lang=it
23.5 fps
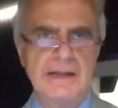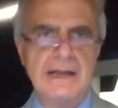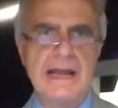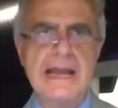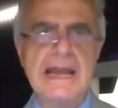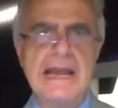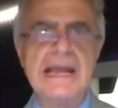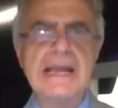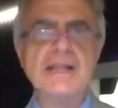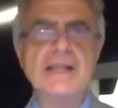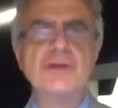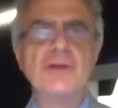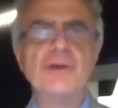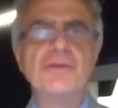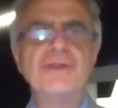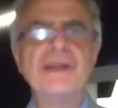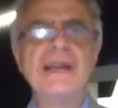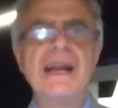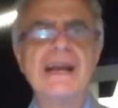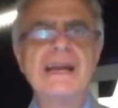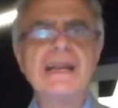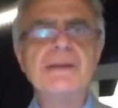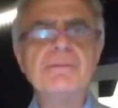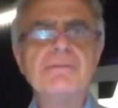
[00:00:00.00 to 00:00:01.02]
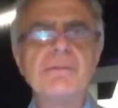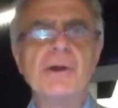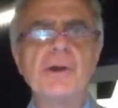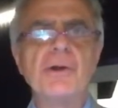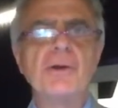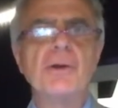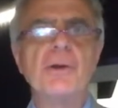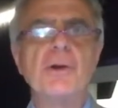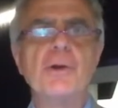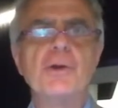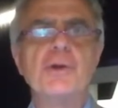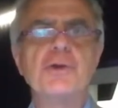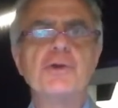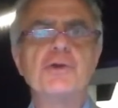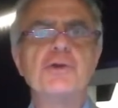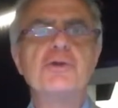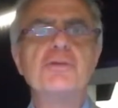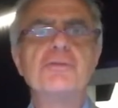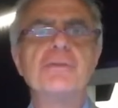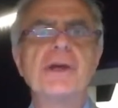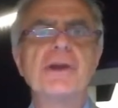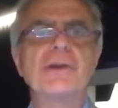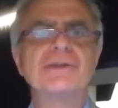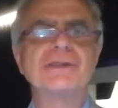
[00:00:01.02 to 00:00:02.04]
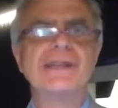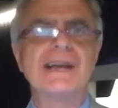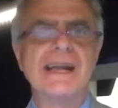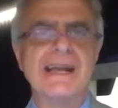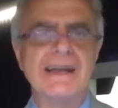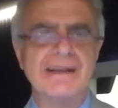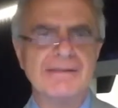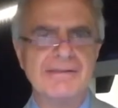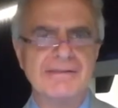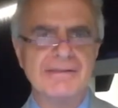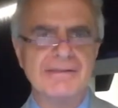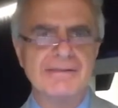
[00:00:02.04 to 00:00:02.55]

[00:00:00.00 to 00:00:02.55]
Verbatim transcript: Indovina libro numero 3.